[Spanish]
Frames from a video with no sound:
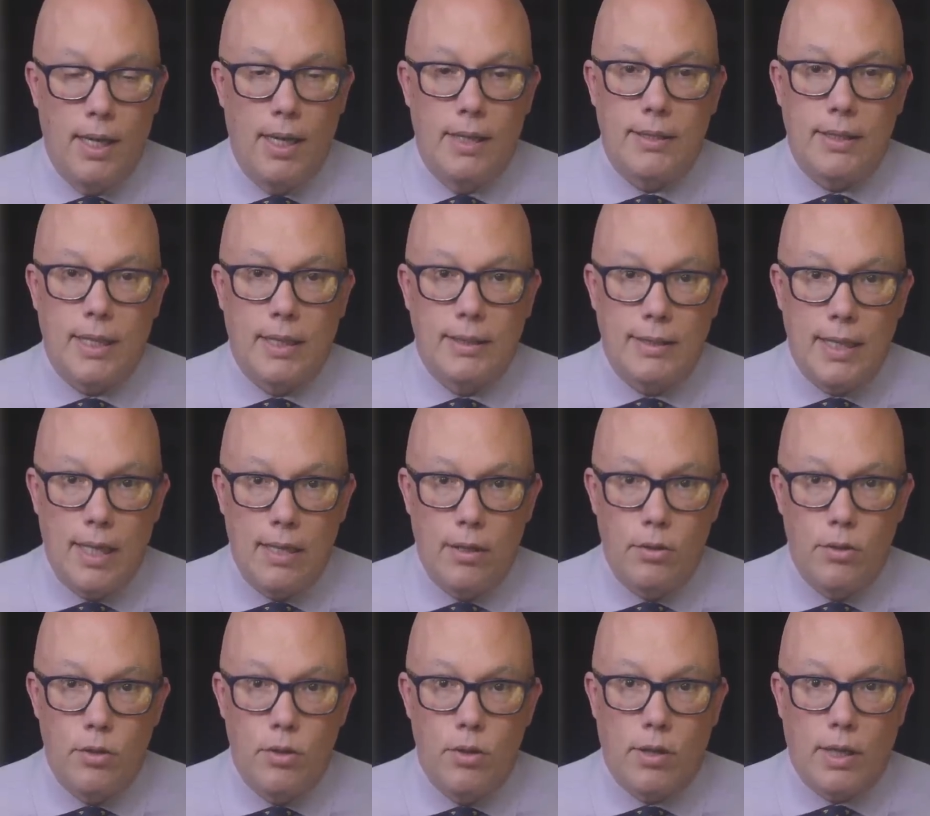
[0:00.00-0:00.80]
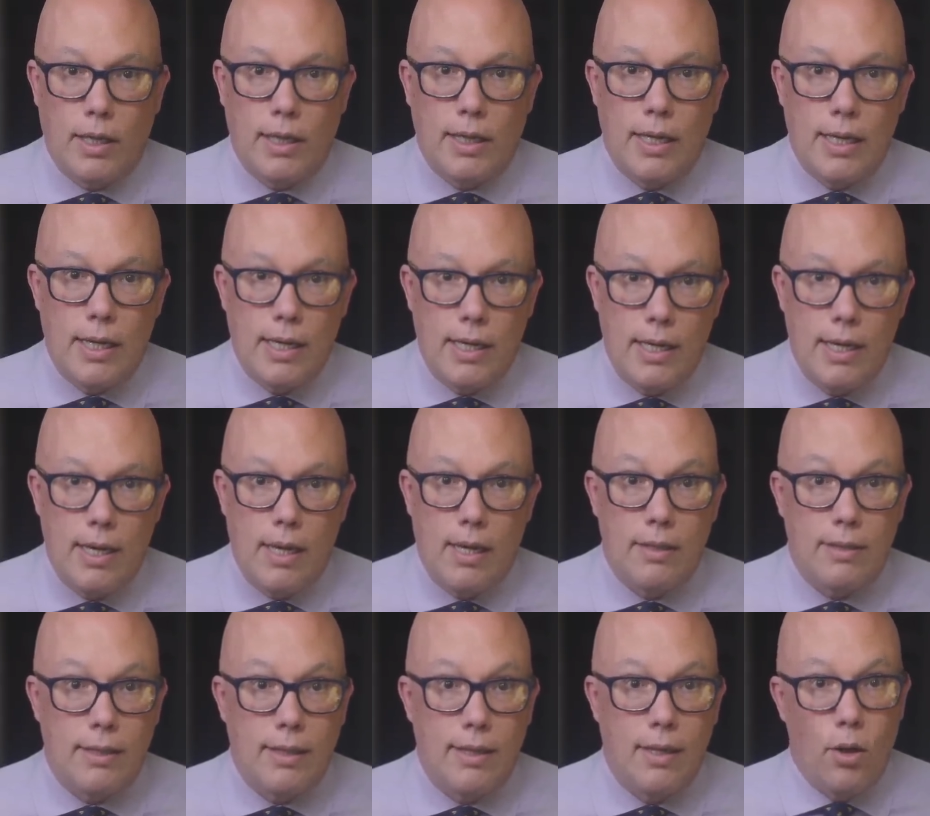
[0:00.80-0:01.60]
el catálogo
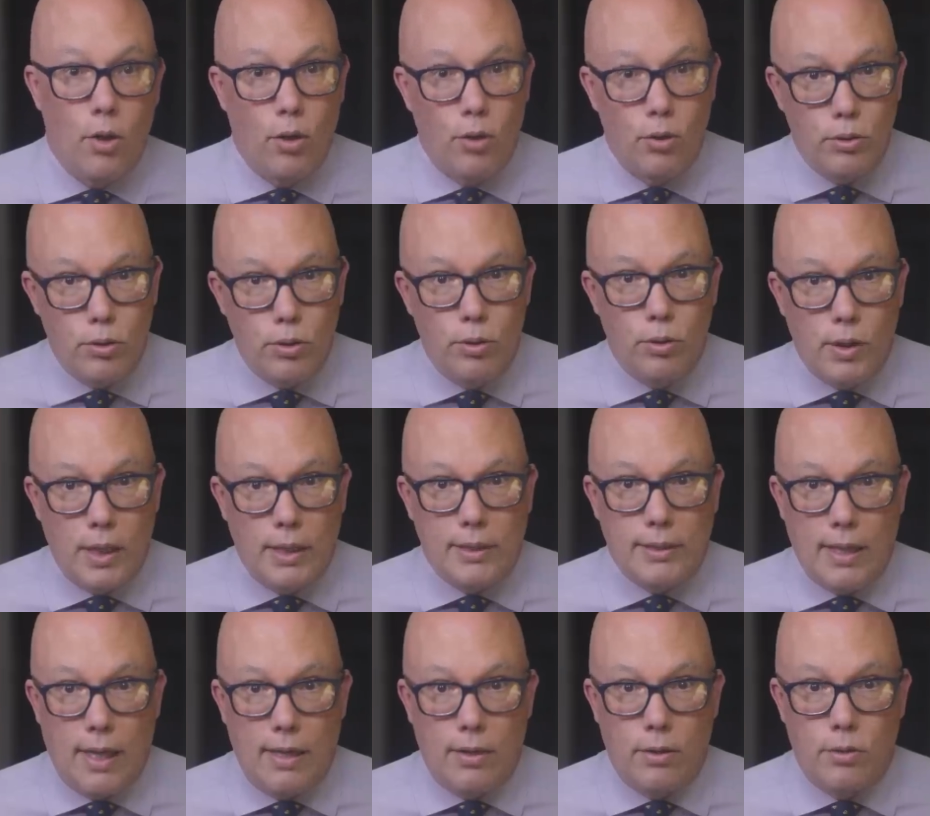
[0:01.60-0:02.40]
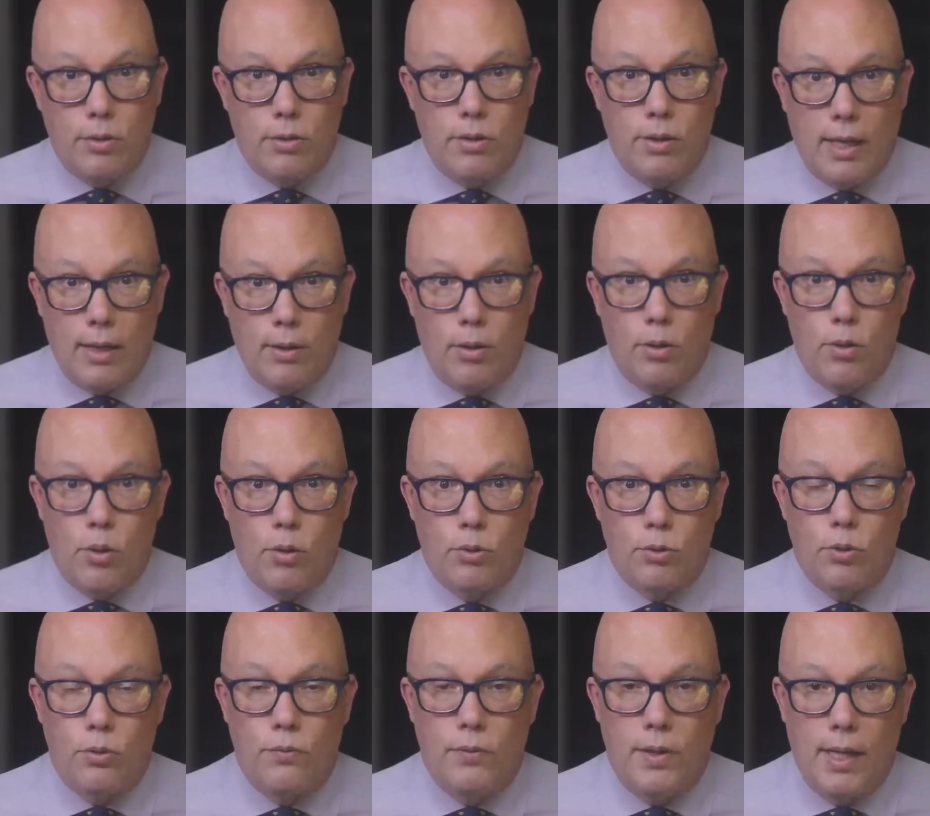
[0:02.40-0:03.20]
requeriría de otro catálogo que lo
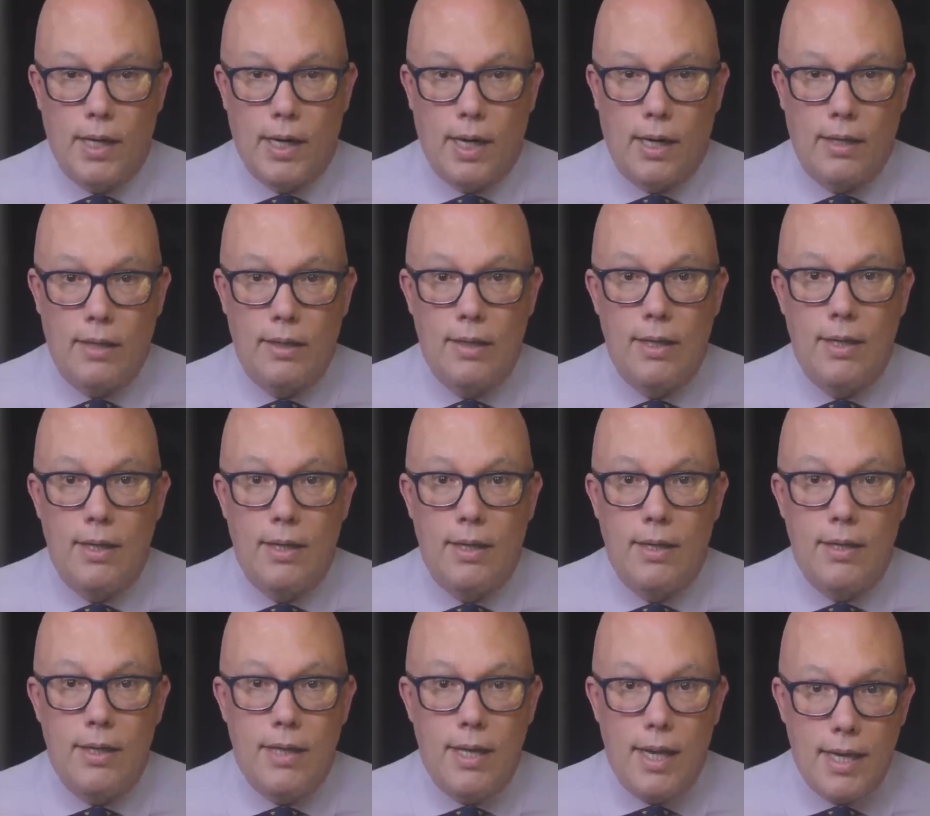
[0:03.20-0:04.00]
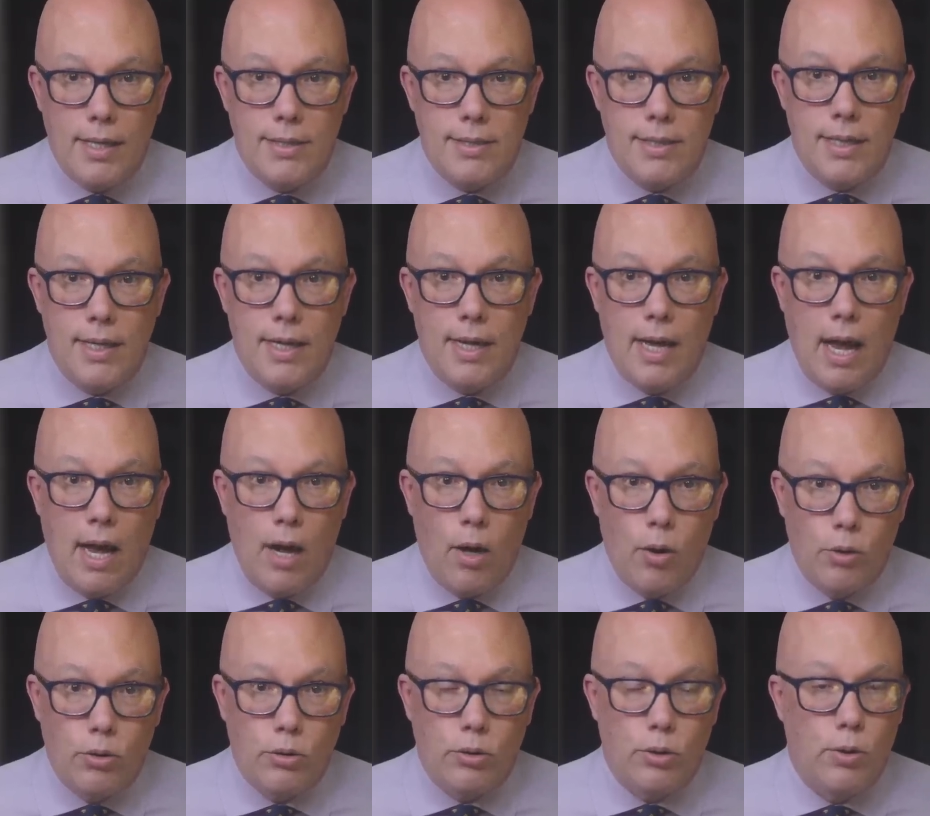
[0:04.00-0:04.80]
contuviera y ese
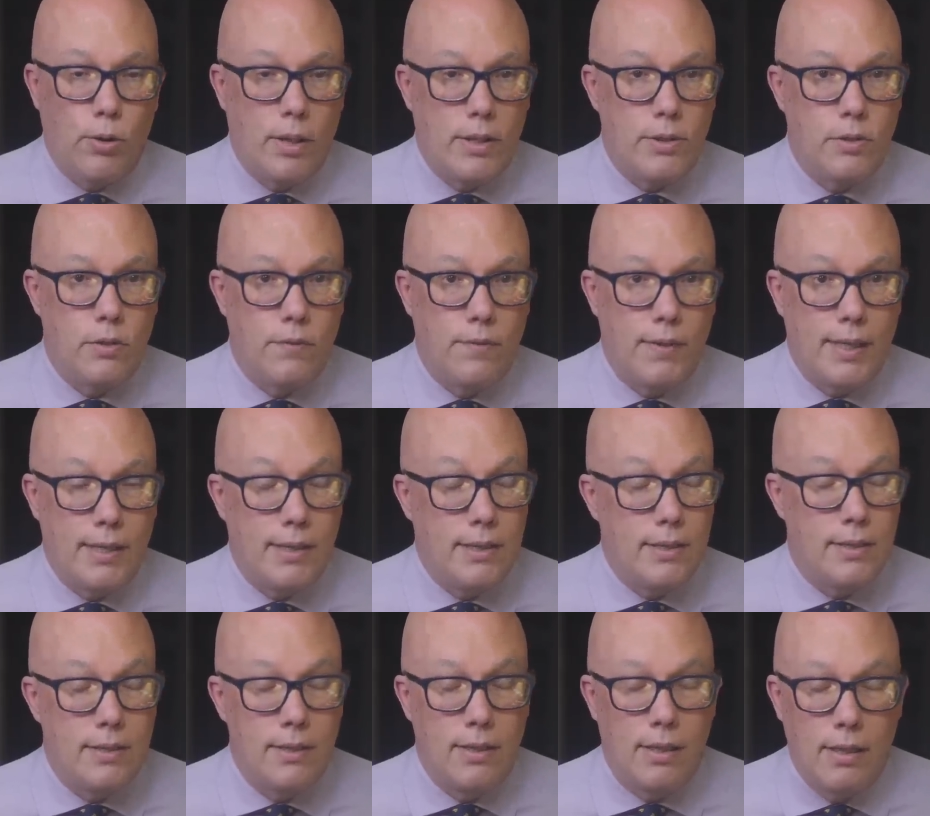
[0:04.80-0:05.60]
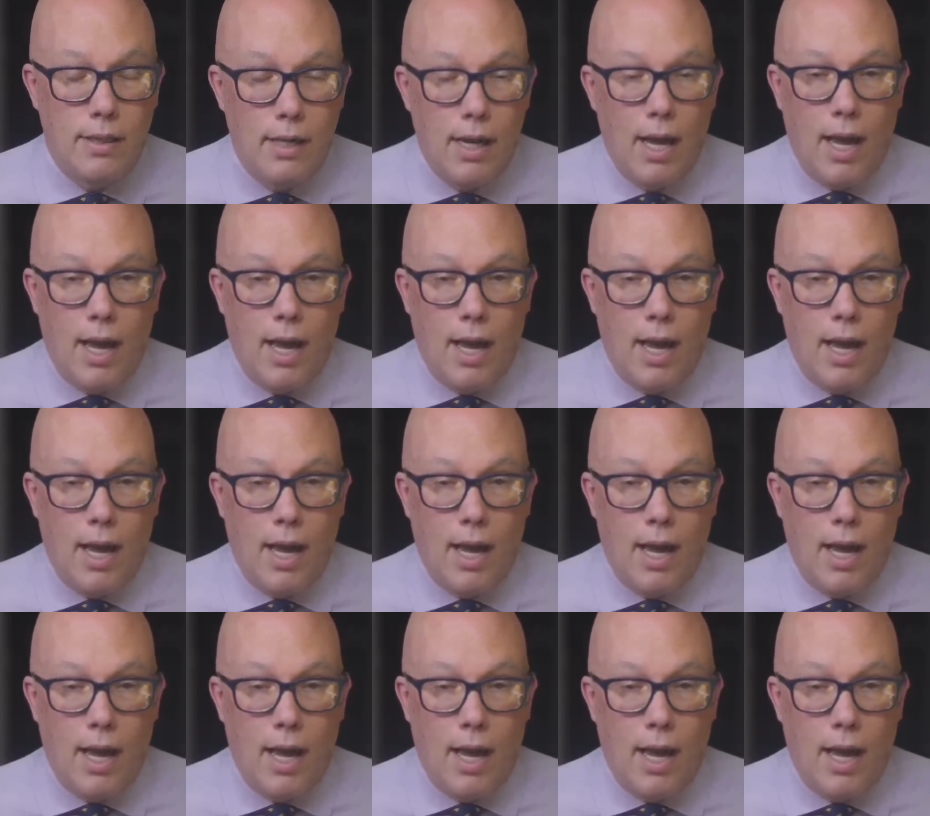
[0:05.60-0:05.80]
a otro a su vez,